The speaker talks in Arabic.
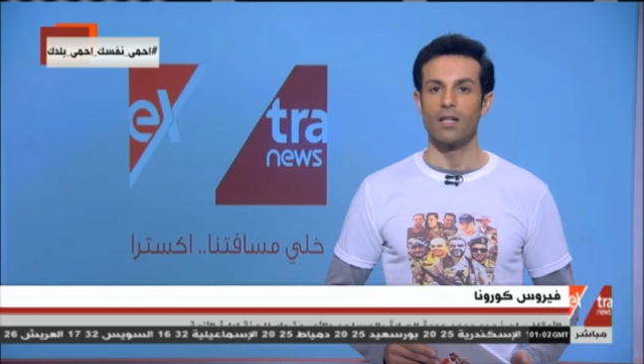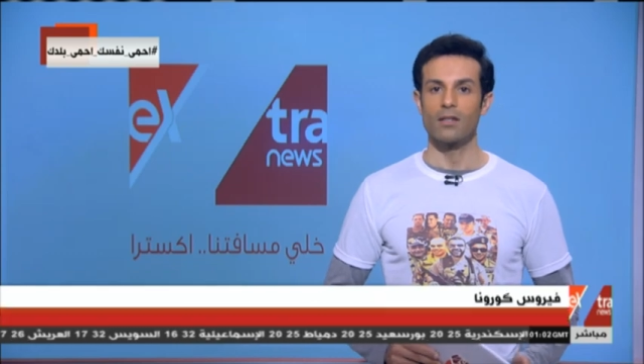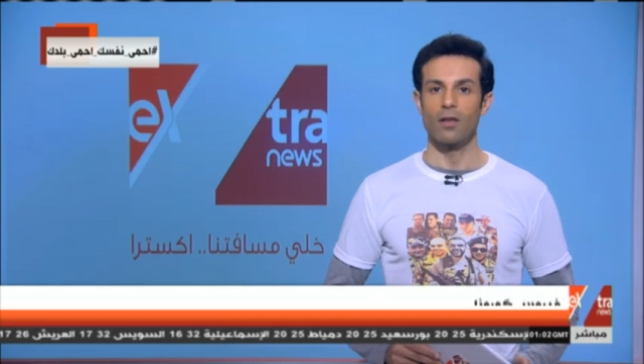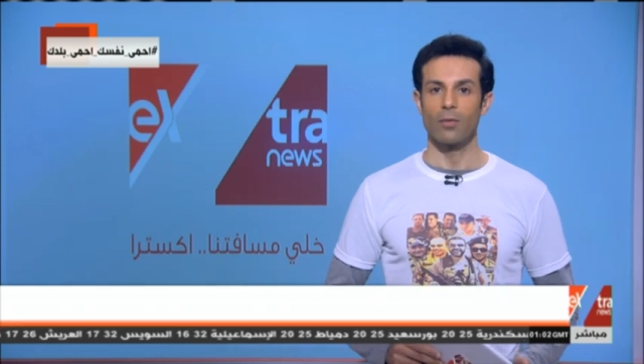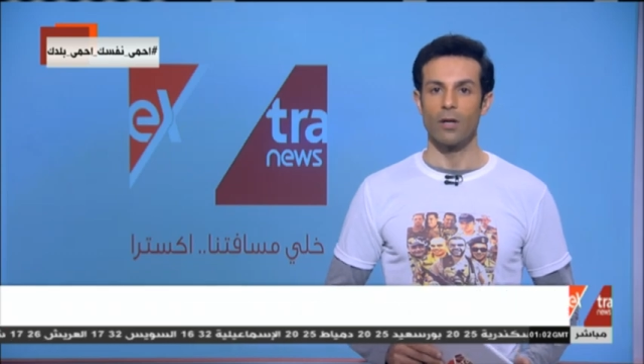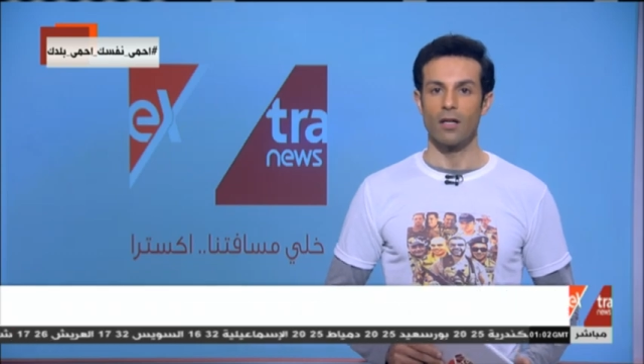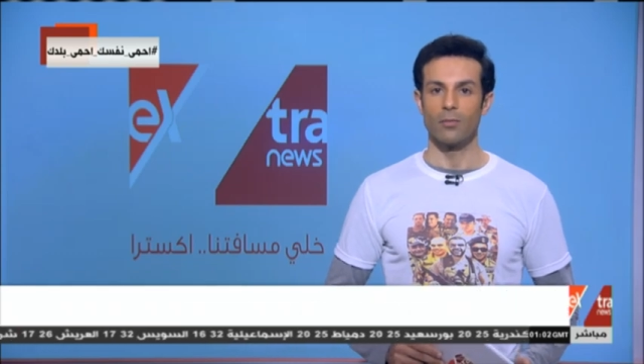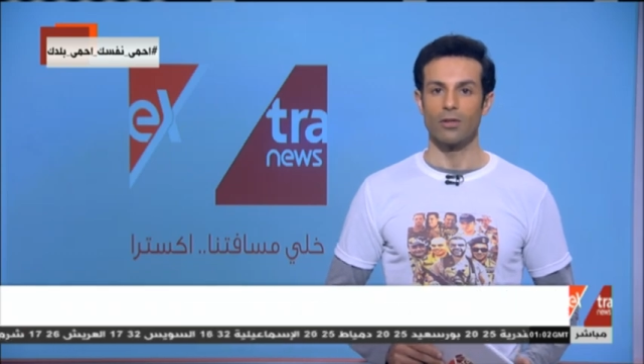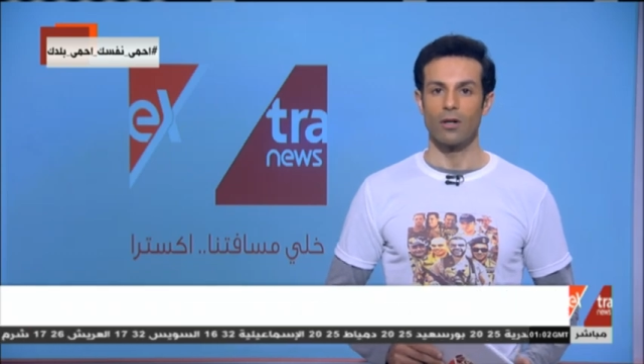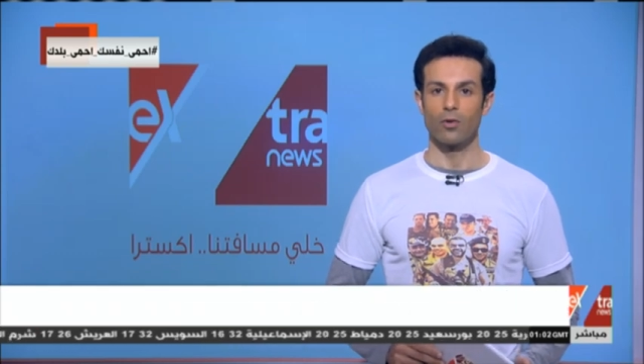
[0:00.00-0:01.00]
استقبل
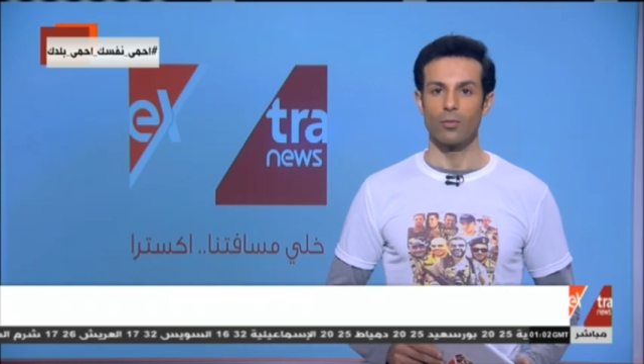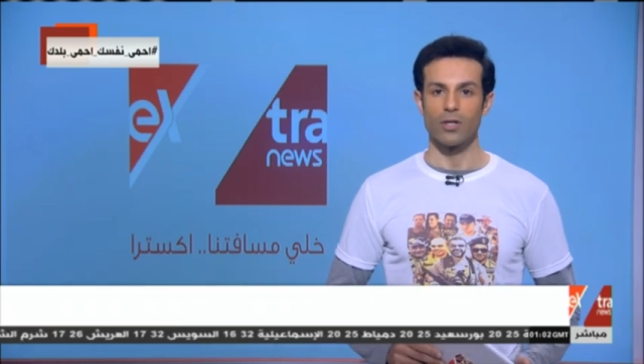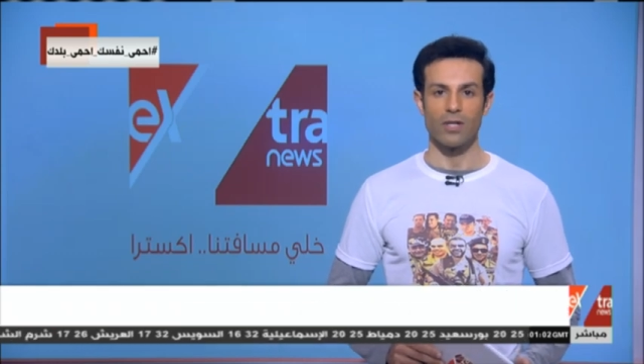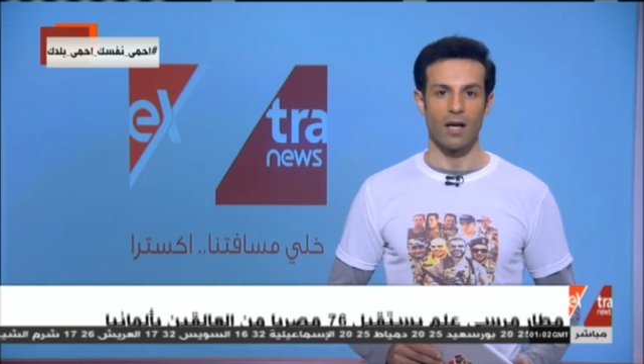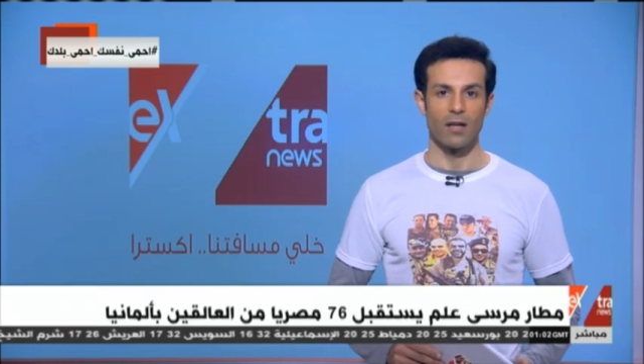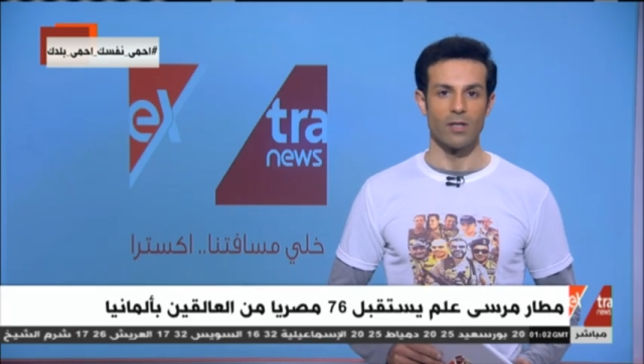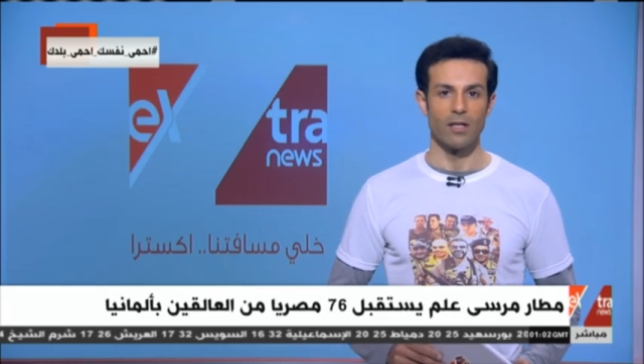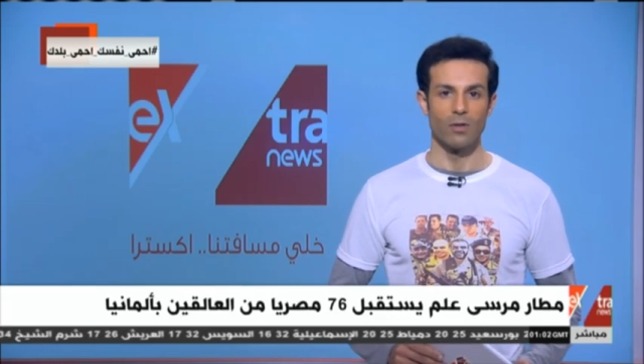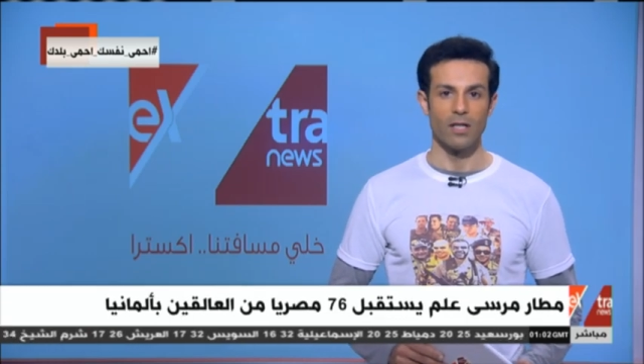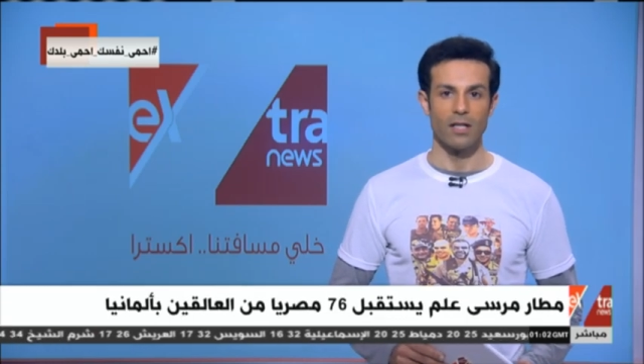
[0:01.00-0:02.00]
مطار مرسى علم
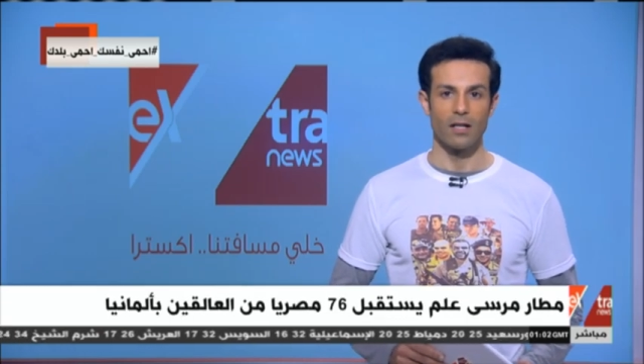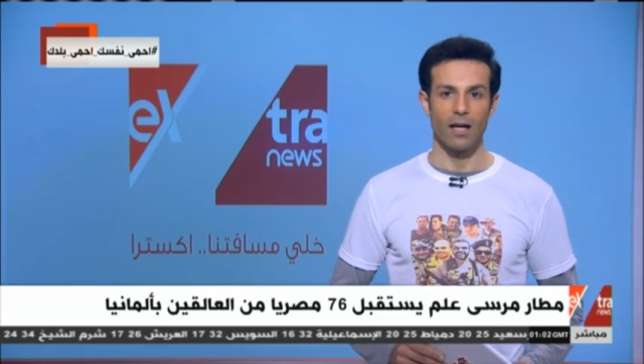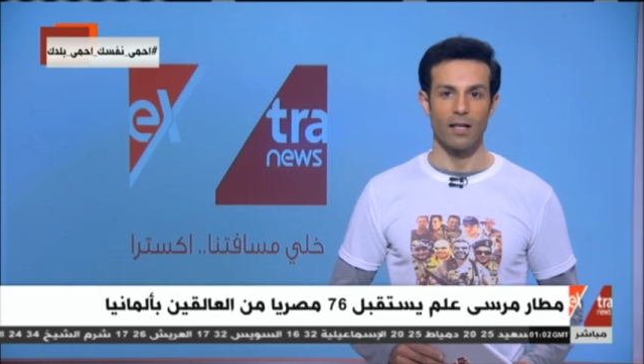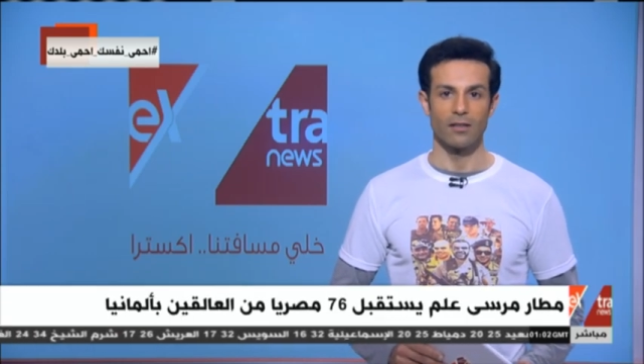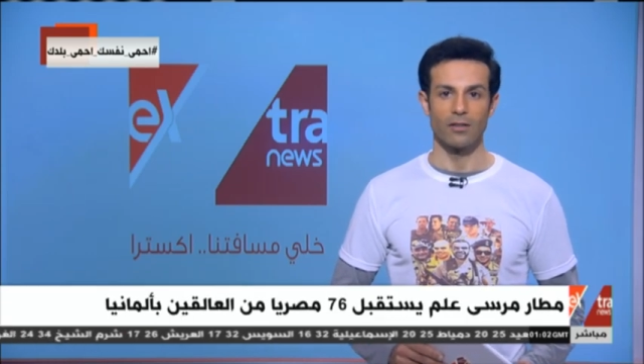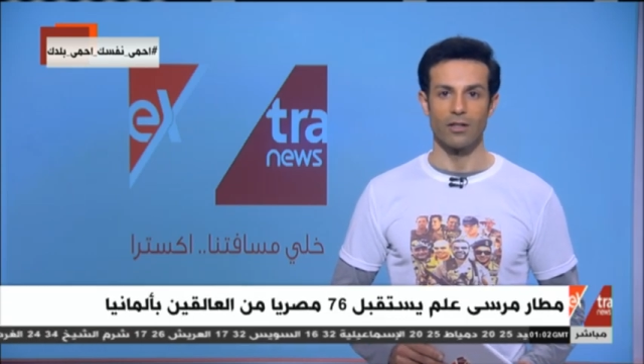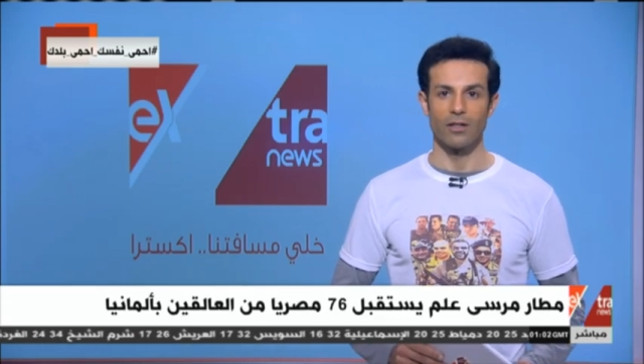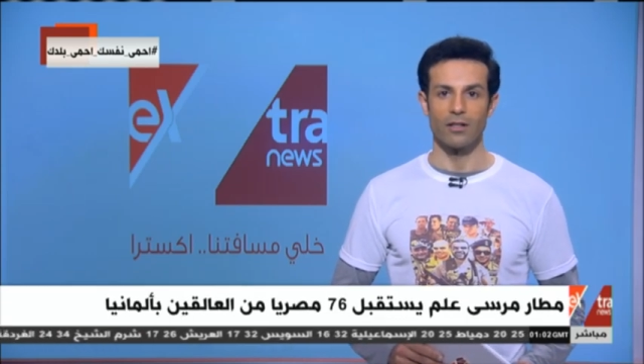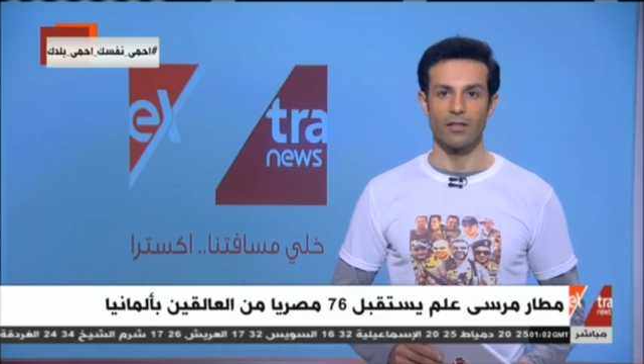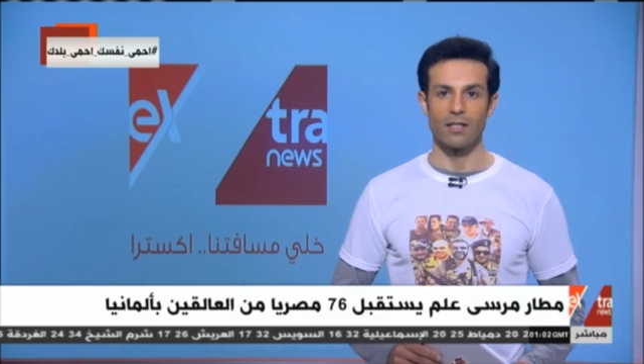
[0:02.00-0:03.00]
الدولي رحلة طيران